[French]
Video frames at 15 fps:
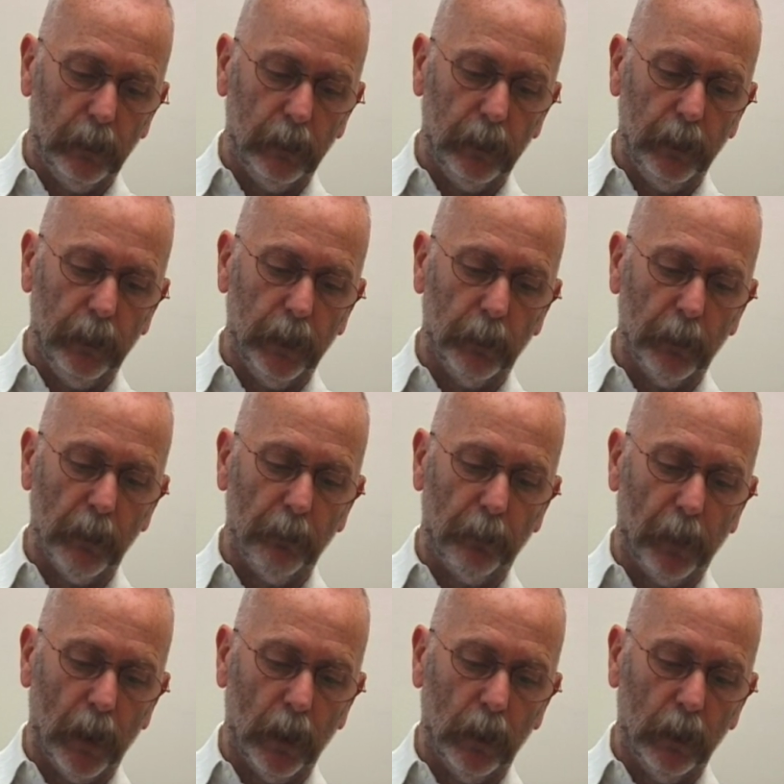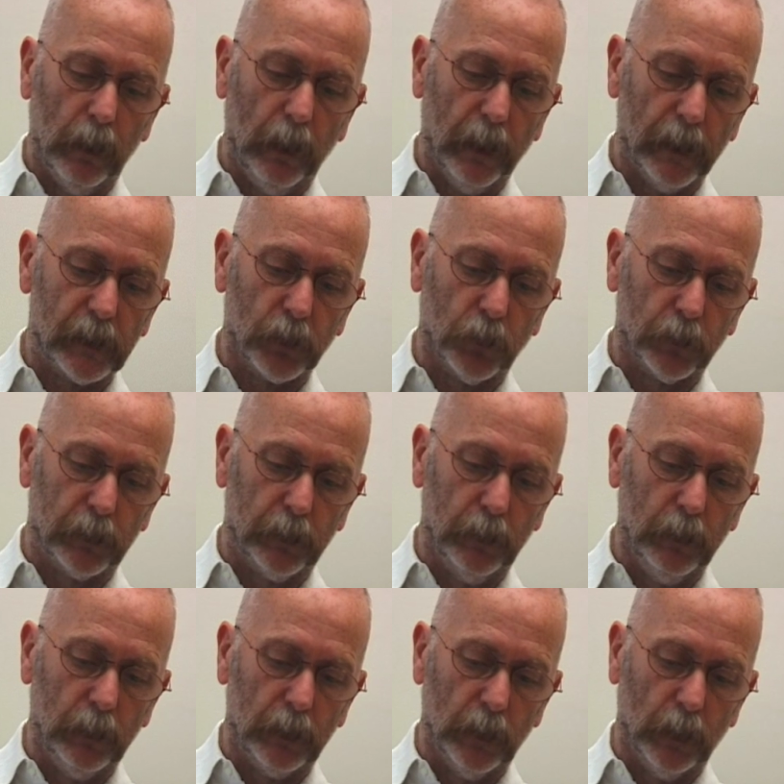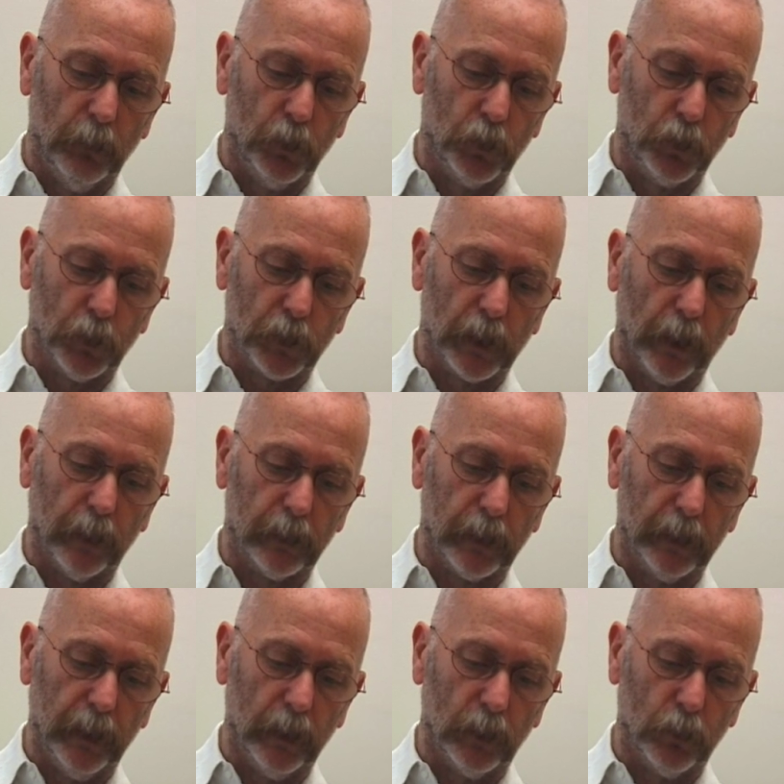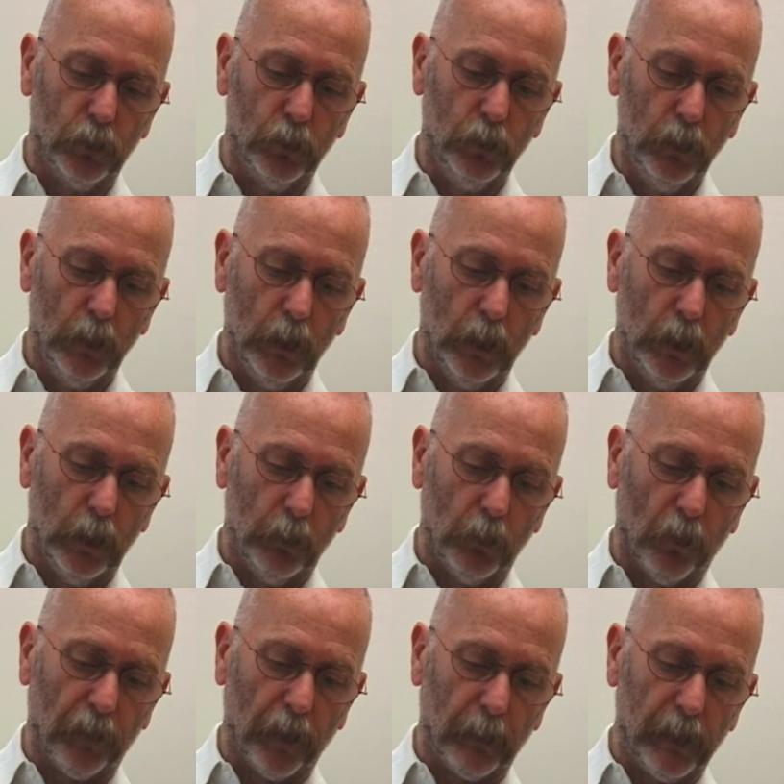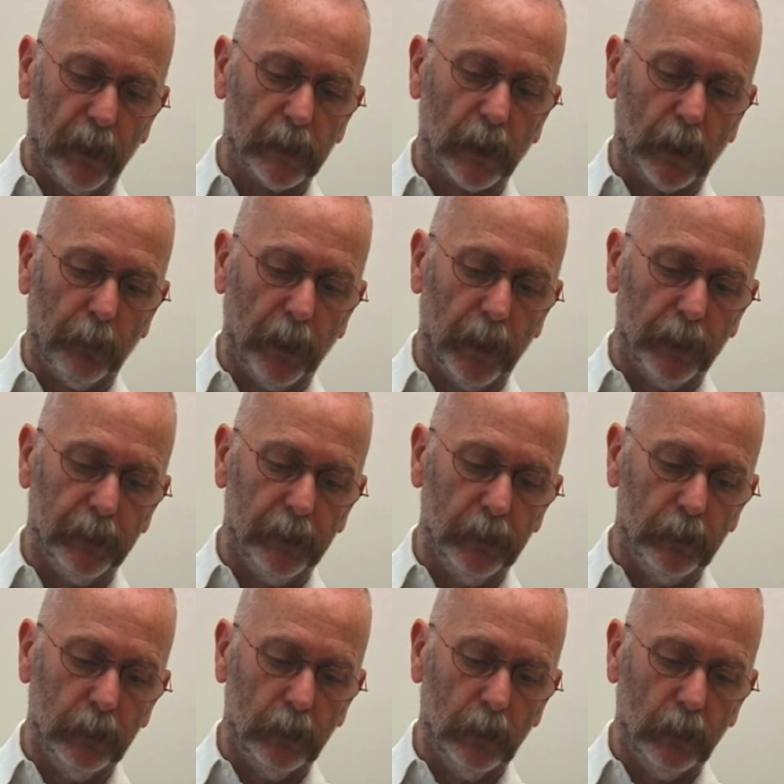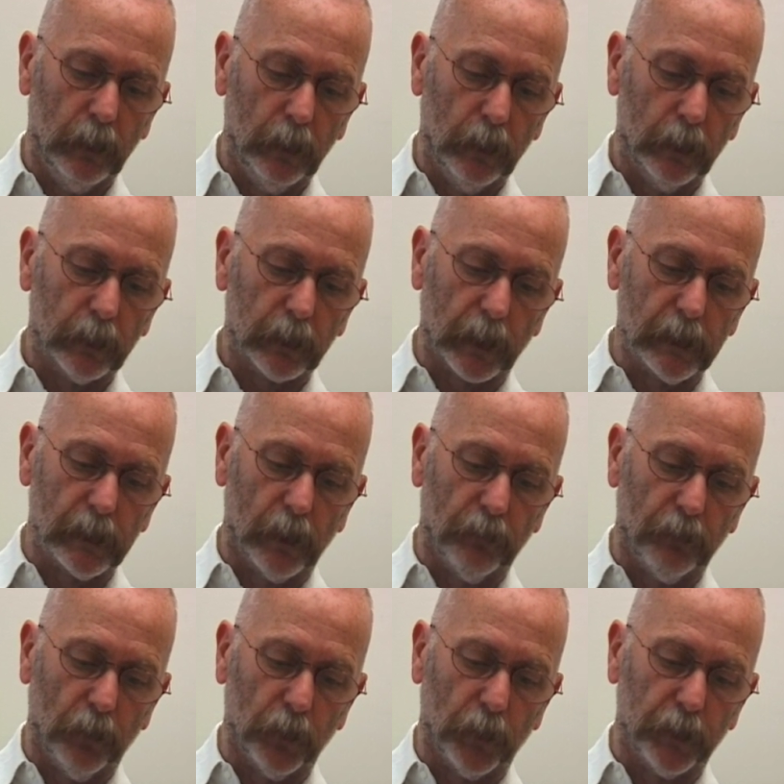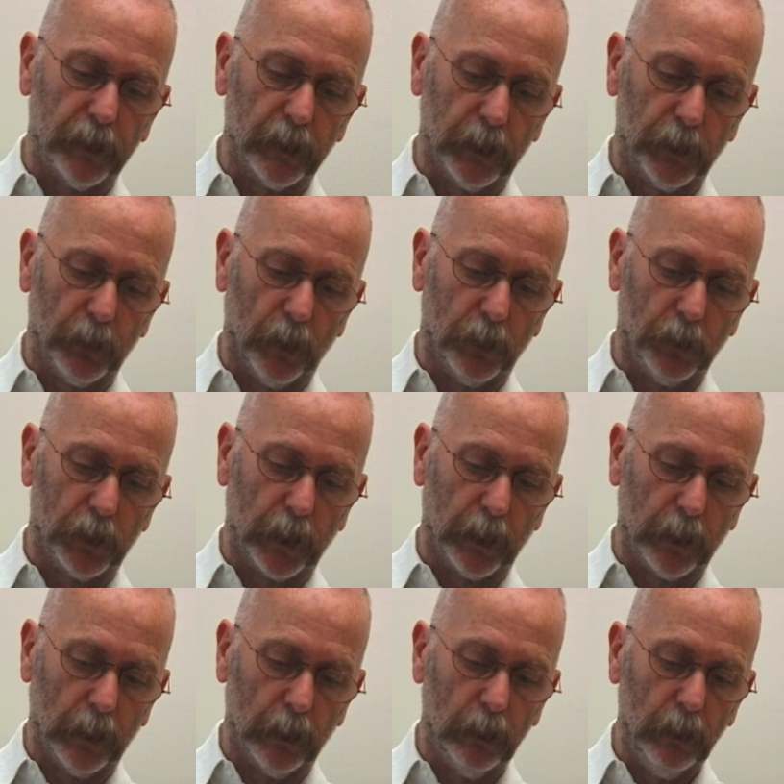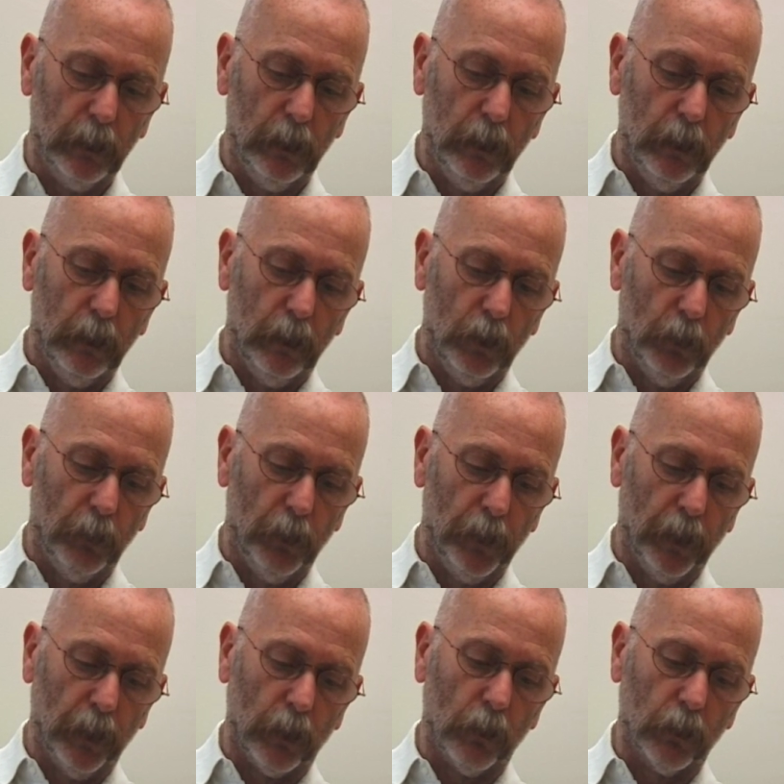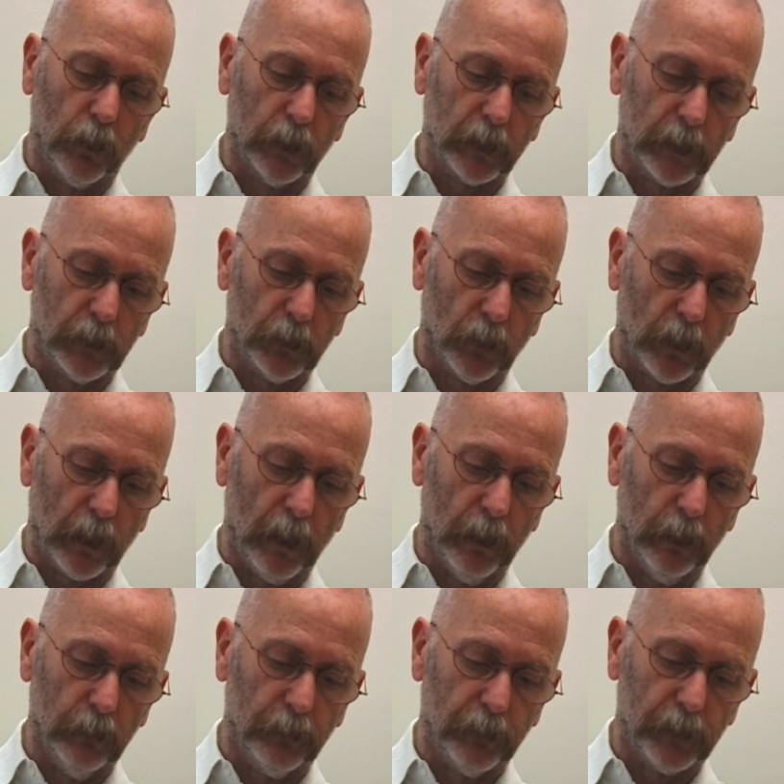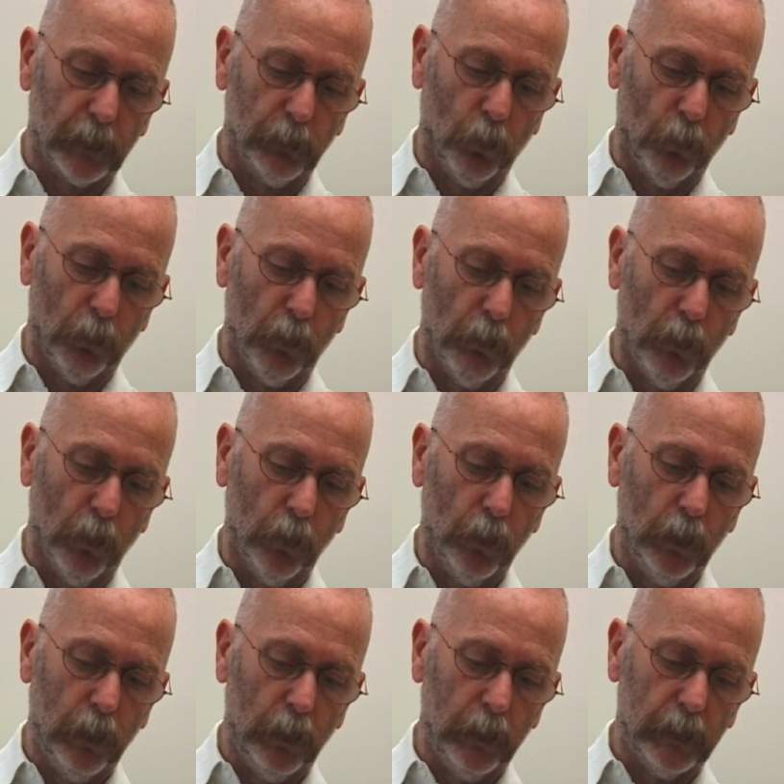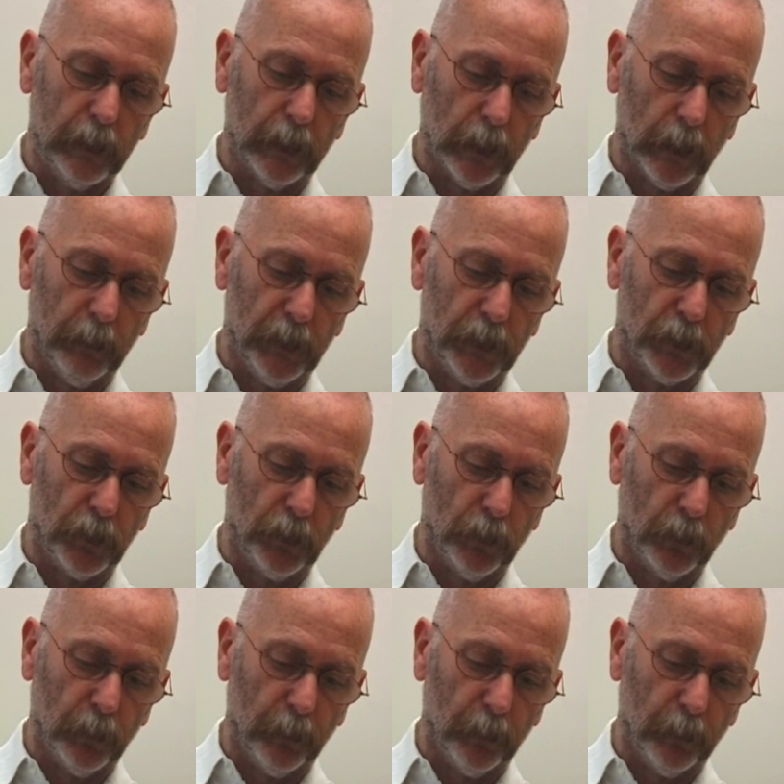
Il n'y a même pas la santé qui un beau jour s'arrêterait d'un coup pour faire place à la maladie. Très avant dans le territoire du chagrin, le bonheur a encore ses enclaves, ses bons moments, ses rémissions.